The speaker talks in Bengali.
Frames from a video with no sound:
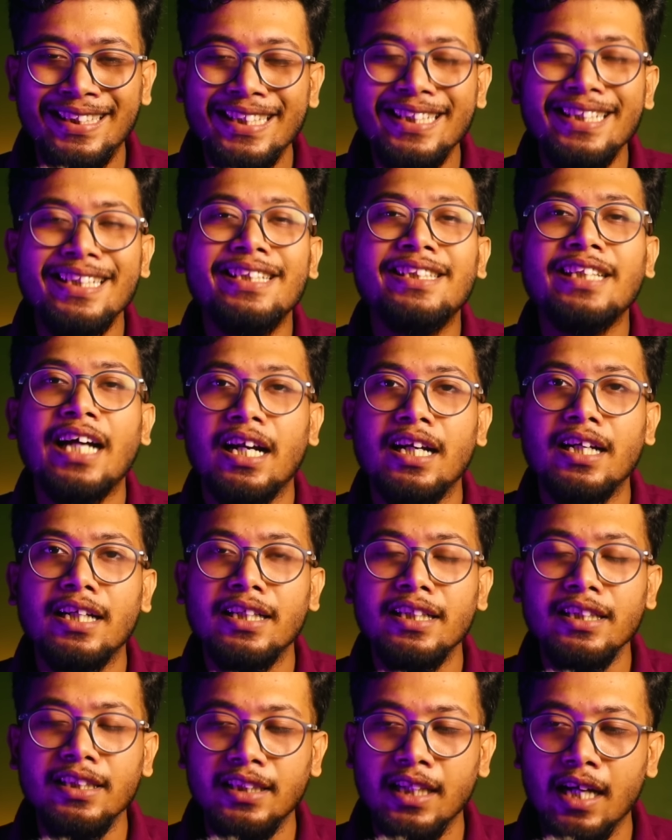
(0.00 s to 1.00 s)
তিনি
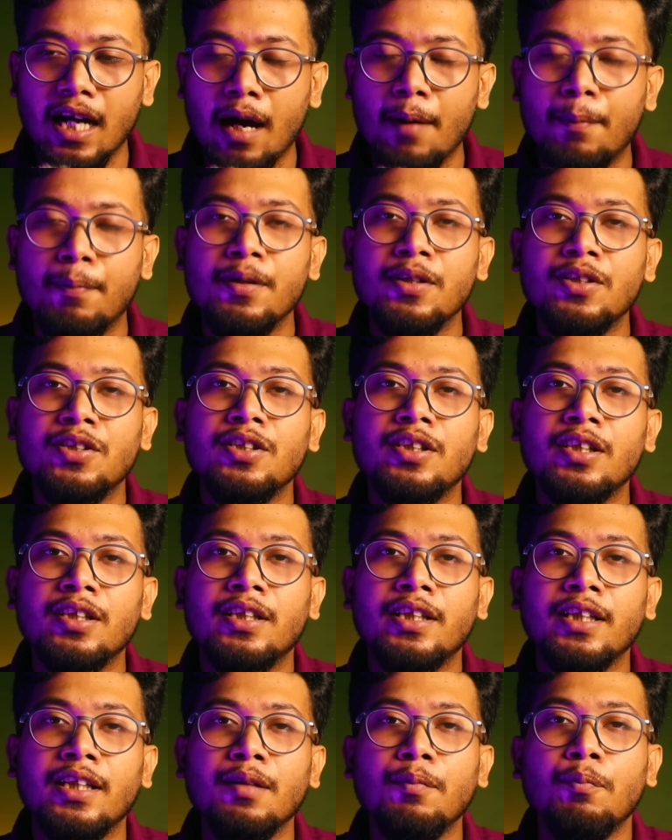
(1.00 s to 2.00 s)
চাননি যে
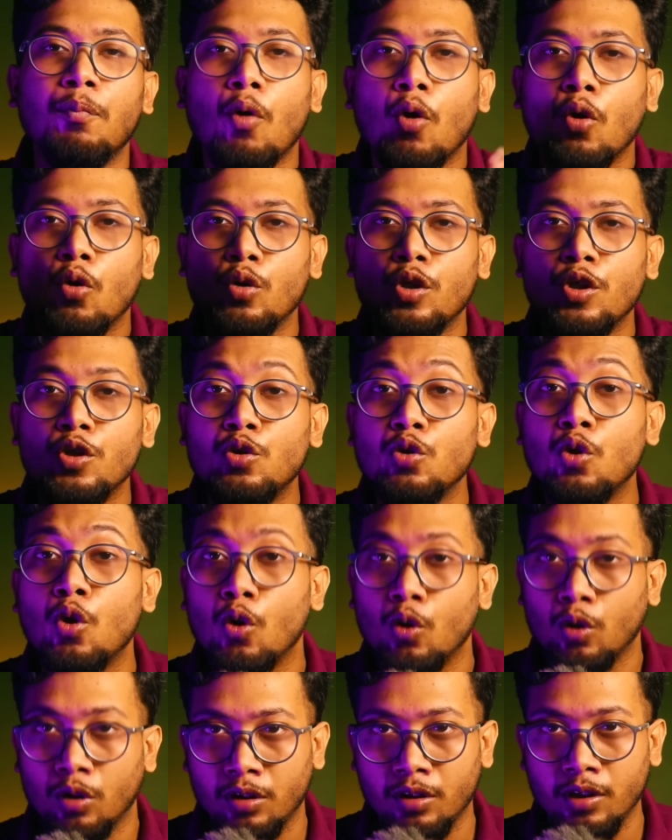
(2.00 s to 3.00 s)
অপরিচিতের থেকে বড় কিছু
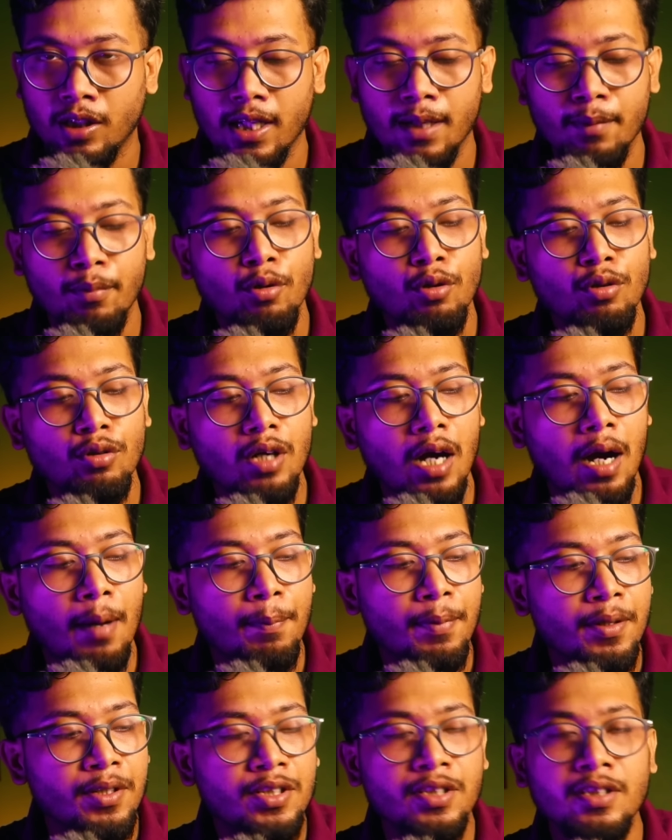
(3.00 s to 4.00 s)
হোক এবং
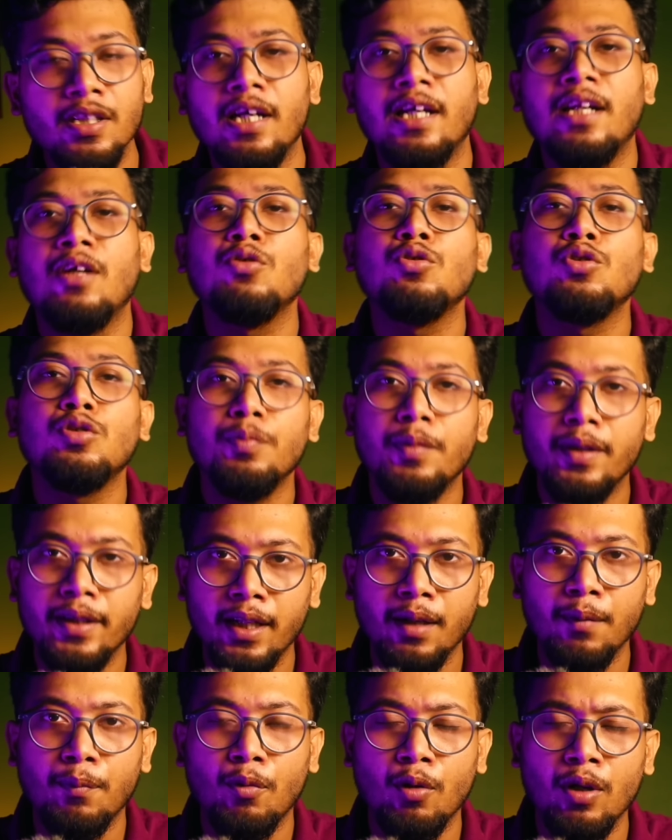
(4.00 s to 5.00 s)
অপরিচিত
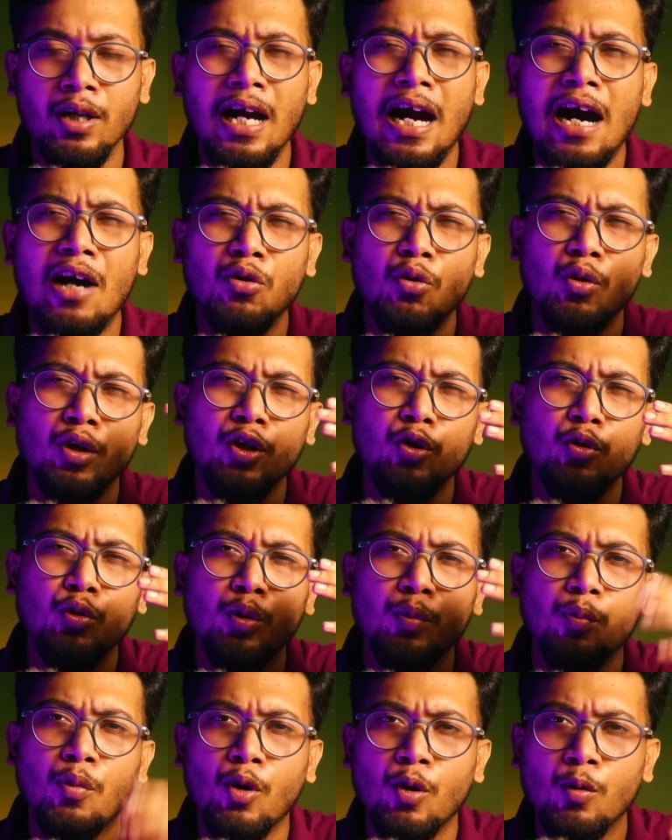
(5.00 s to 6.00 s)
অ্যানাউন্সমেন্টের পরে আরও
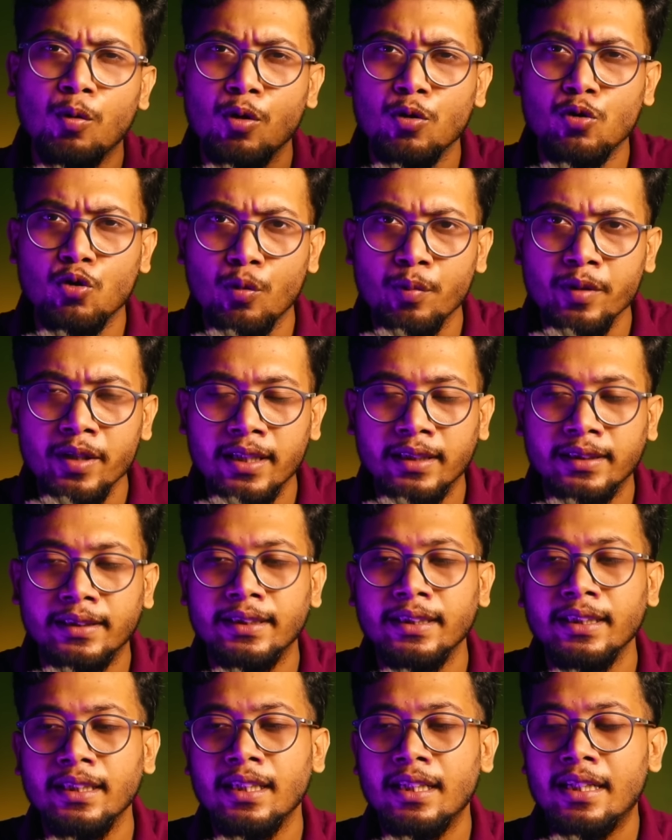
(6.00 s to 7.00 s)
অনেকগুলো বড় বড় ছবি
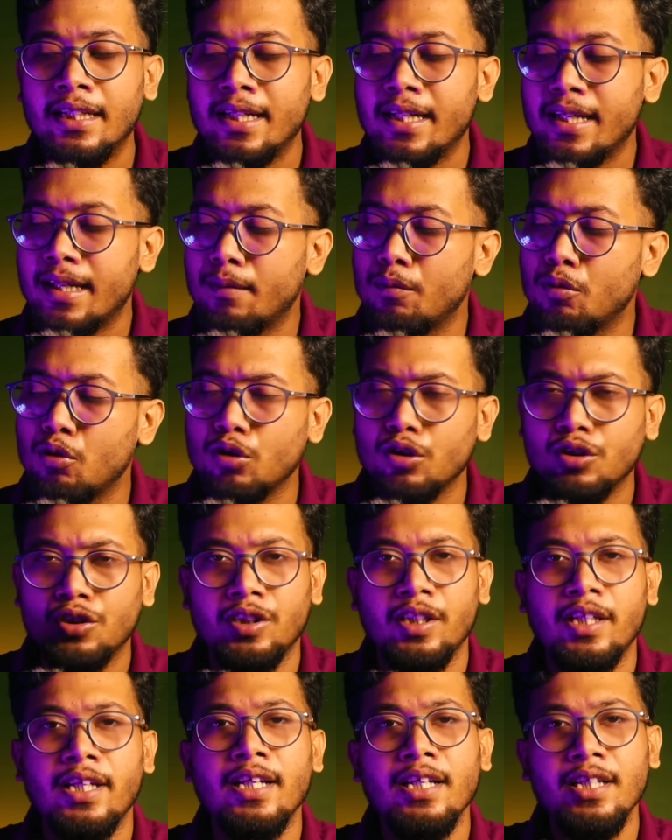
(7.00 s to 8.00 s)
আসছে এবং
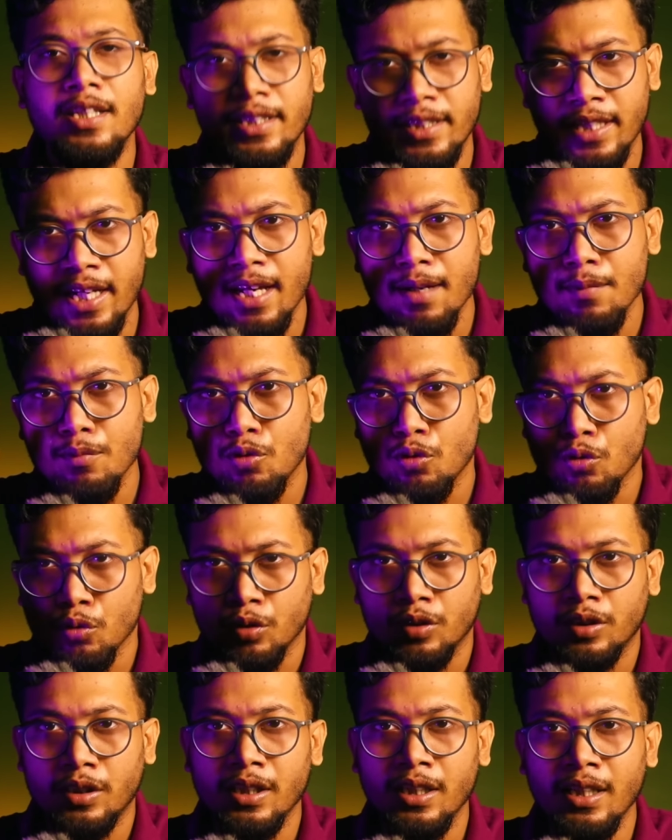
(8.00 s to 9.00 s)
সে সেই
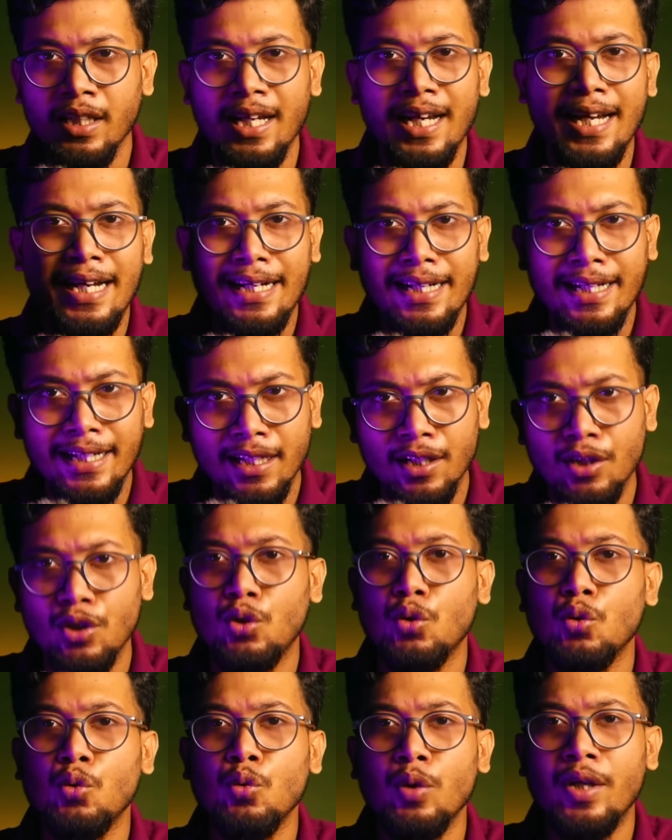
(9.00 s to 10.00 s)
মুহূর্তে ইন্ডিয়ান
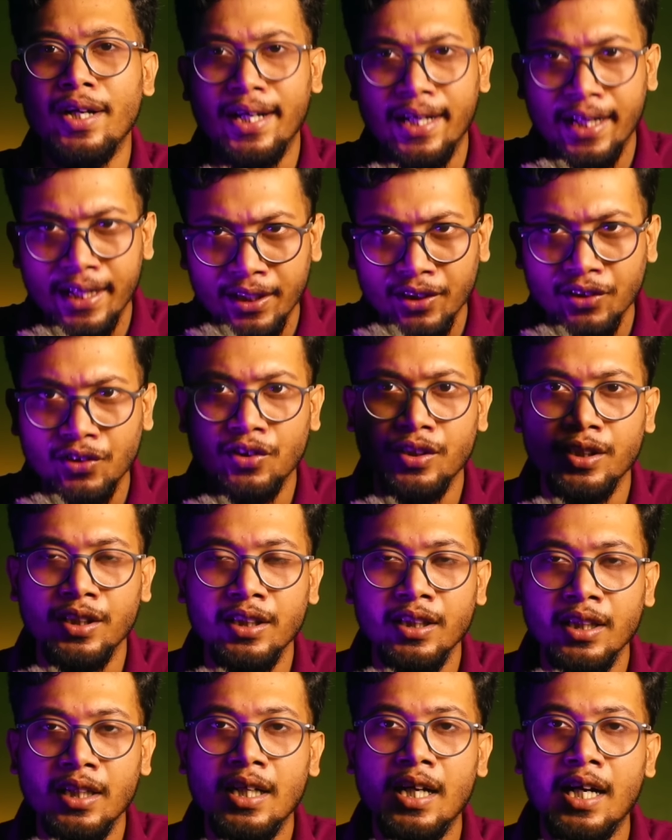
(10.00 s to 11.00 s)
টু ইন্ডিয়ান থ্রি